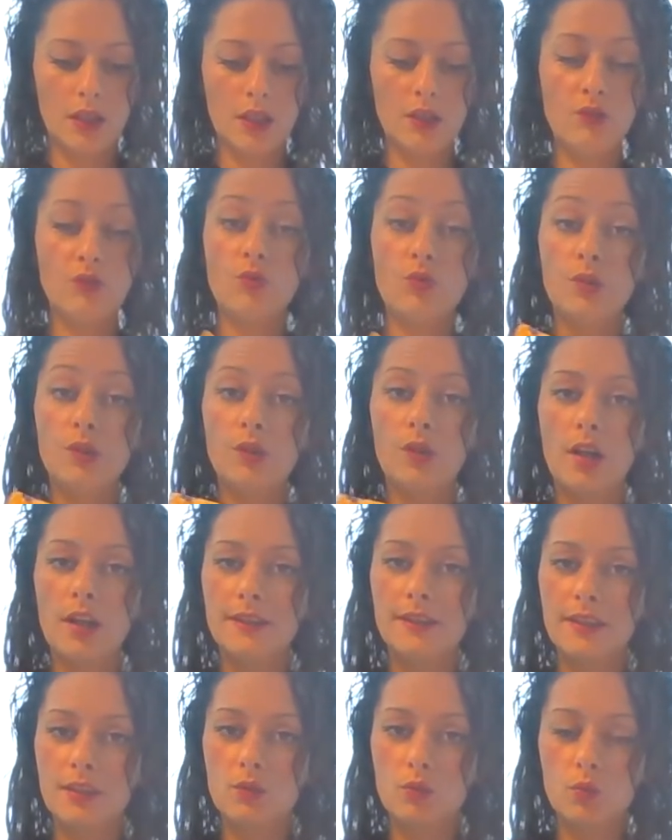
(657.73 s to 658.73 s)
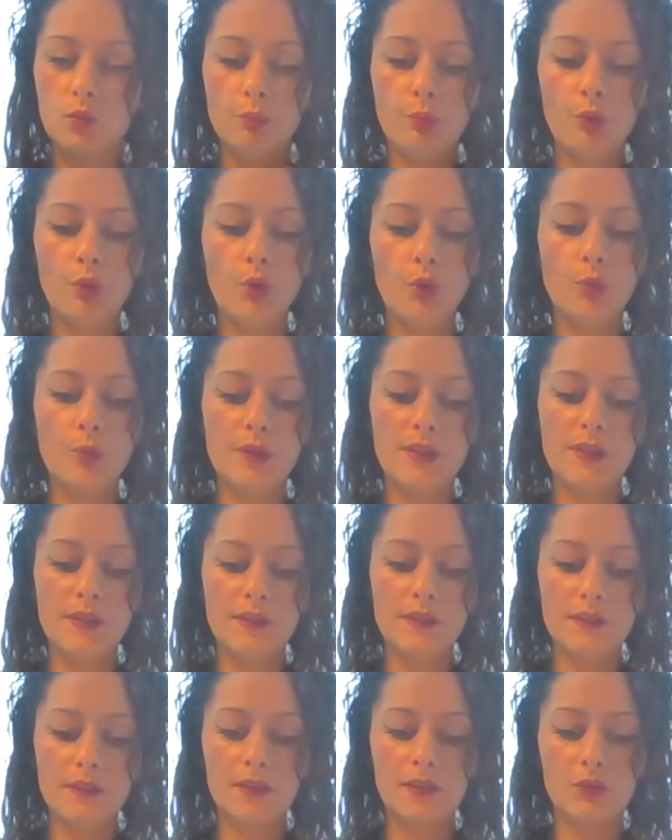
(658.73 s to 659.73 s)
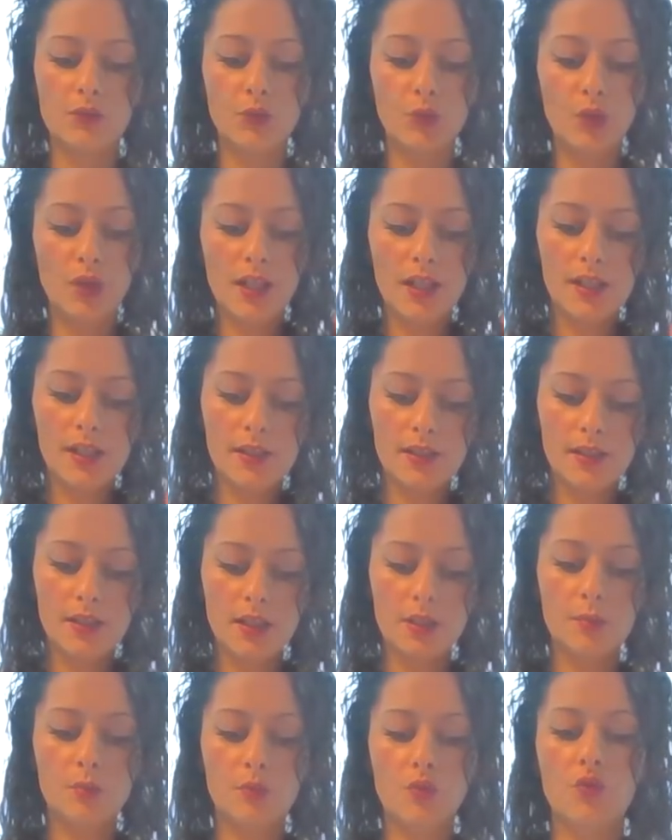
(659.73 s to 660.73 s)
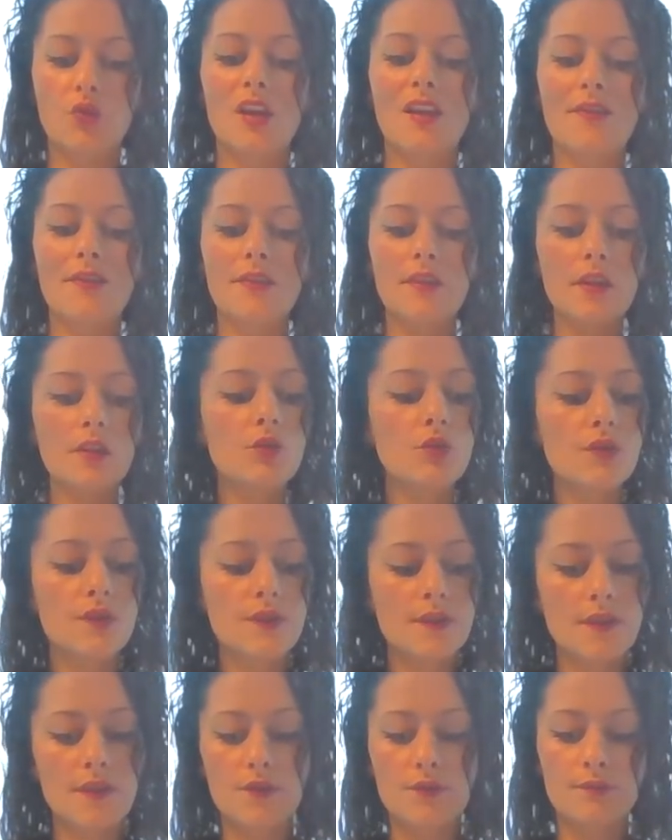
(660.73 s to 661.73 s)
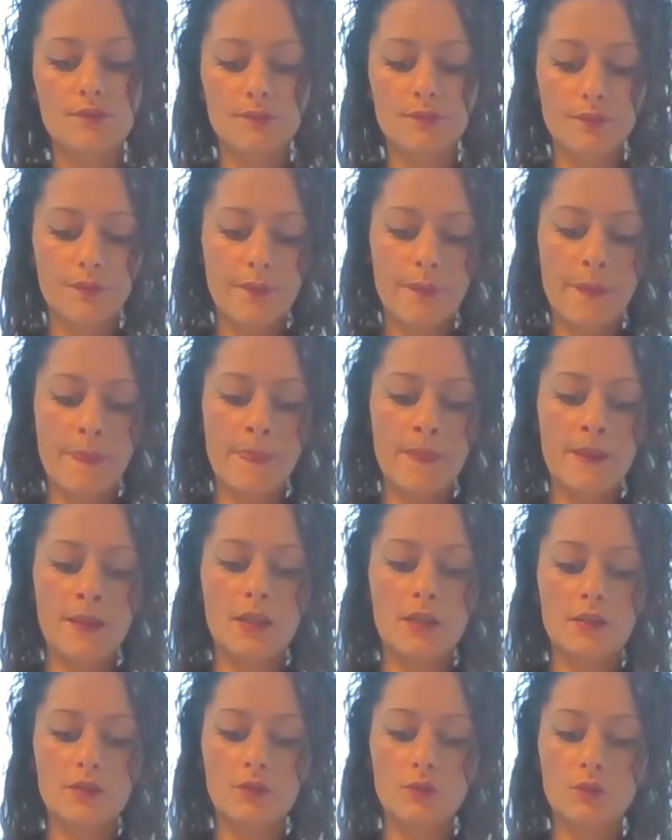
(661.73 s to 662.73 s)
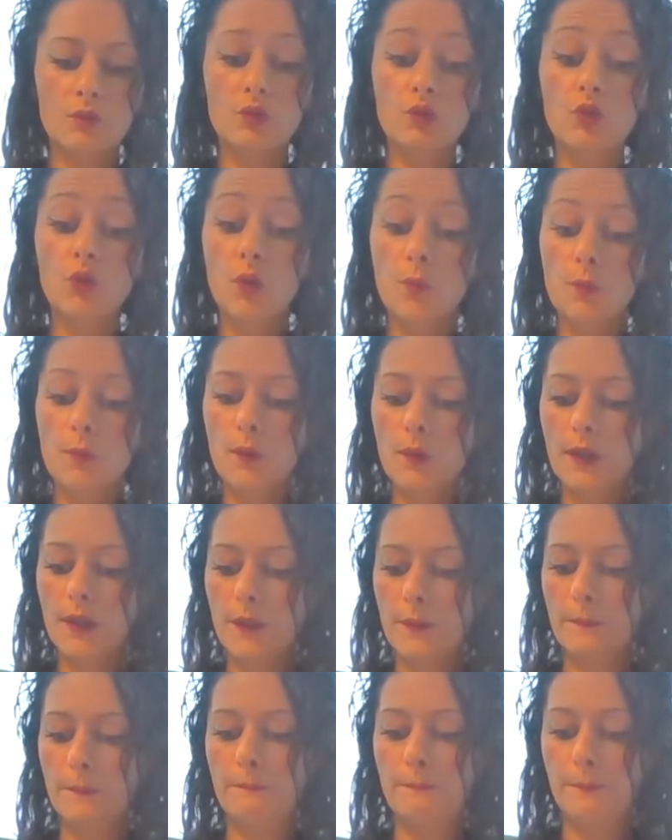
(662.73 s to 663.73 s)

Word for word: et du coup, il y aura des compromis, de l'équilibre, de la négociation. Donc, demeurez